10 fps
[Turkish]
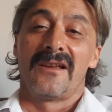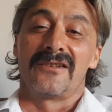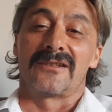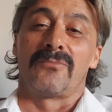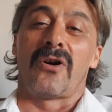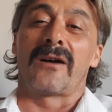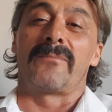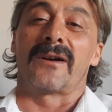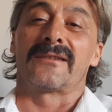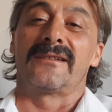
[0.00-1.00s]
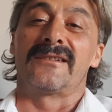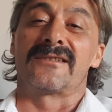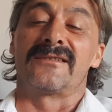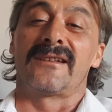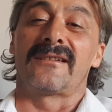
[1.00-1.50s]
İşte bu AK Parti'nin
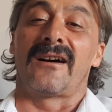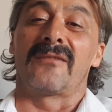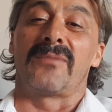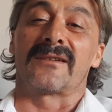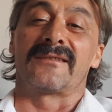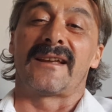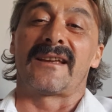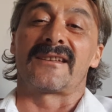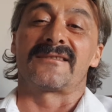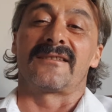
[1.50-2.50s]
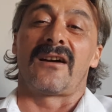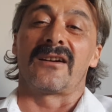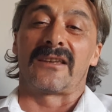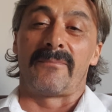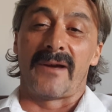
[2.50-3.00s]
içinde de AK Parti'den geçinen
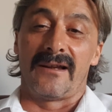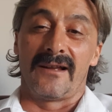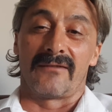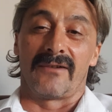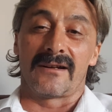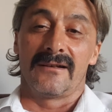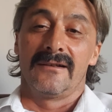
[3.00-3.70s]
AKP'liler var.